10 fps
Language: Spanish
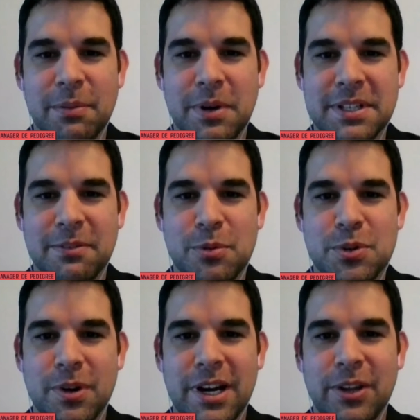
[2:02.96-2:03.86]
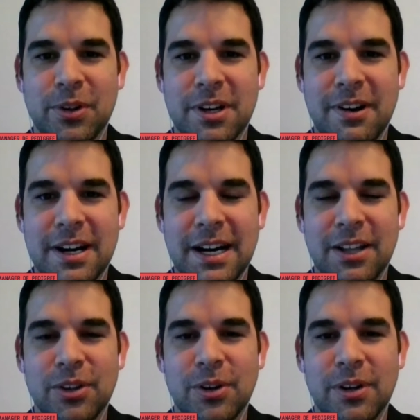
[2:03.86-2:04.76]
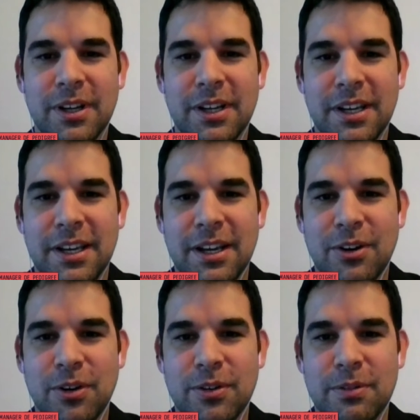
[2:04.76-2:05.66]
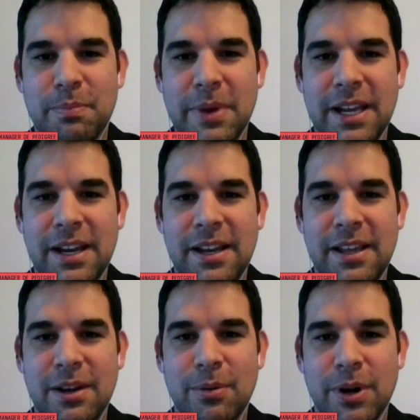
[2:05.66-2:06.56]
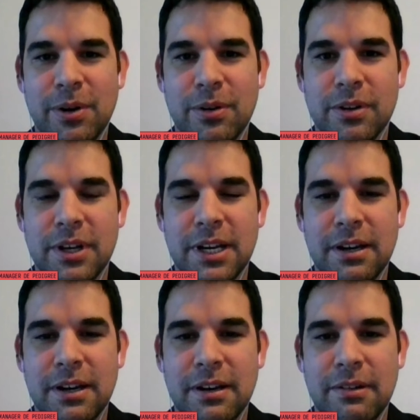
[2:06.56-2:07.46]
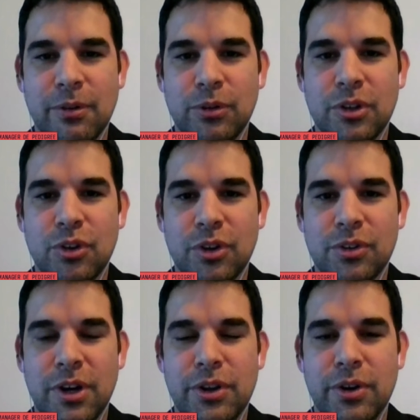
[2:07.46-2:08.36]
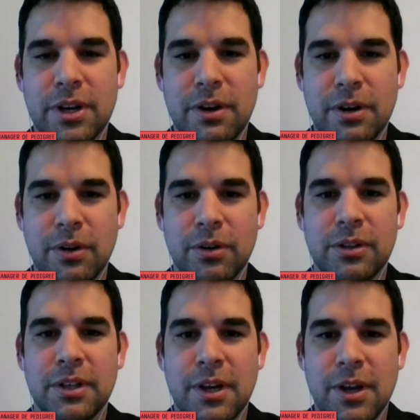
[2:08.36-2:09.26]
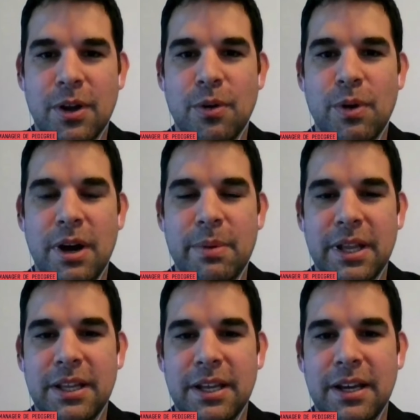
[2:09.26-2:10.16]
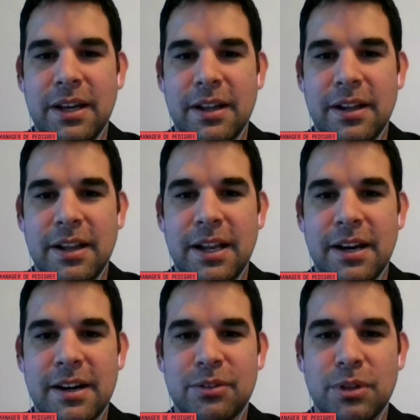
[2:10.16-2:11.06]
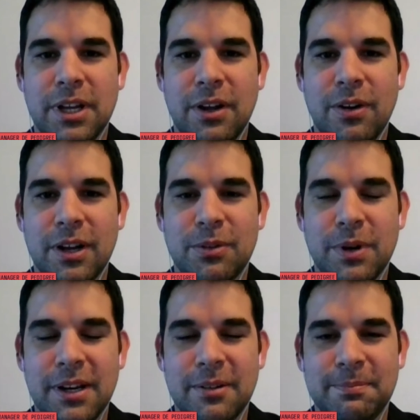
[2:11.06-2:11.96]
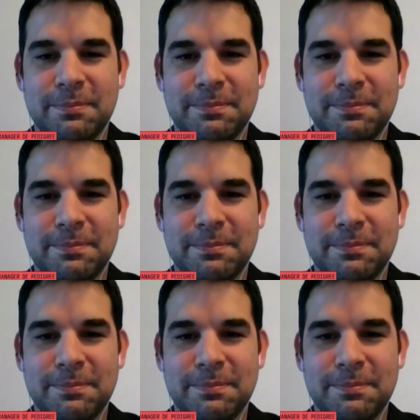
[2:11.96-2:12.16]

venimos hace muchos años trabajando con Pedigree y bueno, el fruto de todos esos años de trabajo nuevamente da el resultado actual.